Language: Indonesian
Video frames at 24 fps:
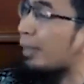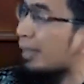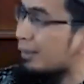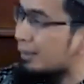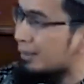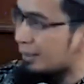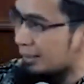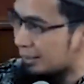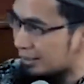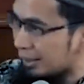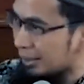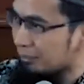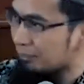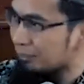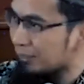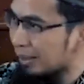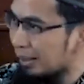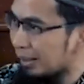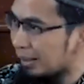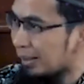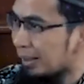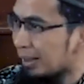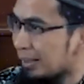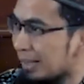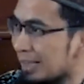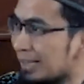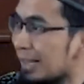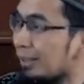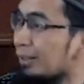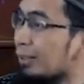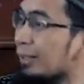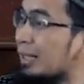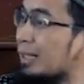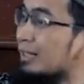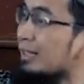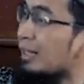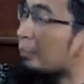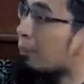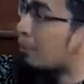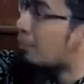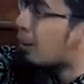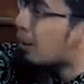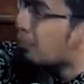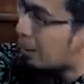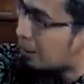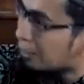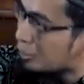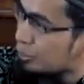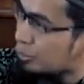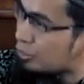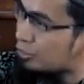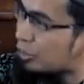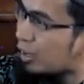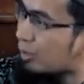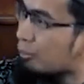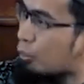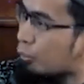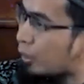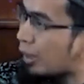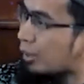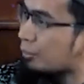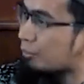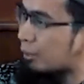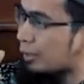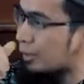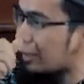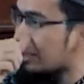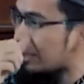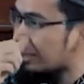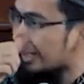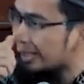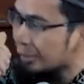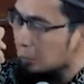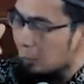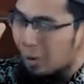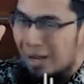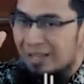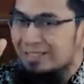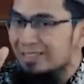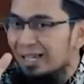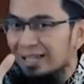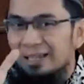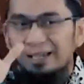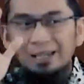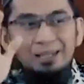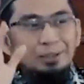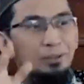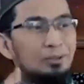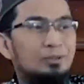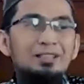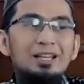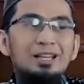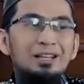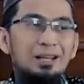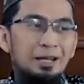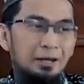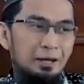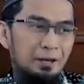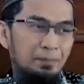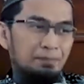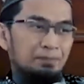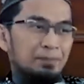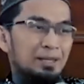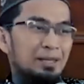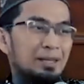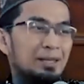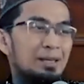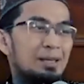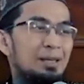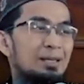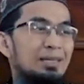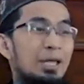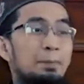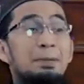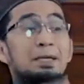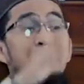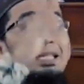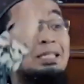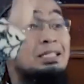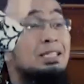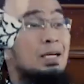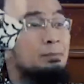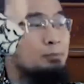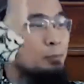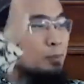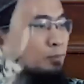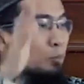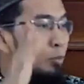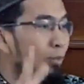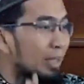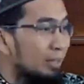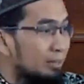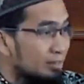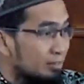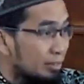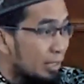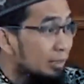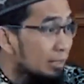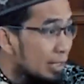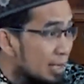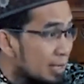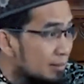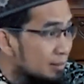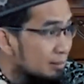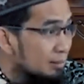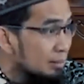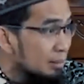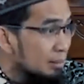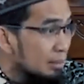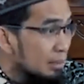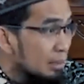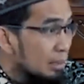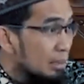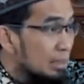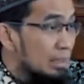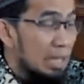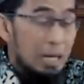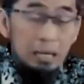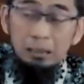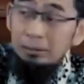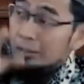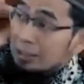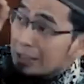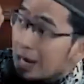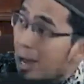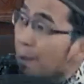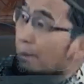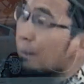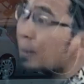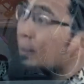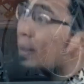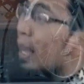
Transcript: ayat ke-6. Jadi kalau kita memang manusia bukan malaikat, wajar kalau salah. Tapi kita pun bukan setan yang tidak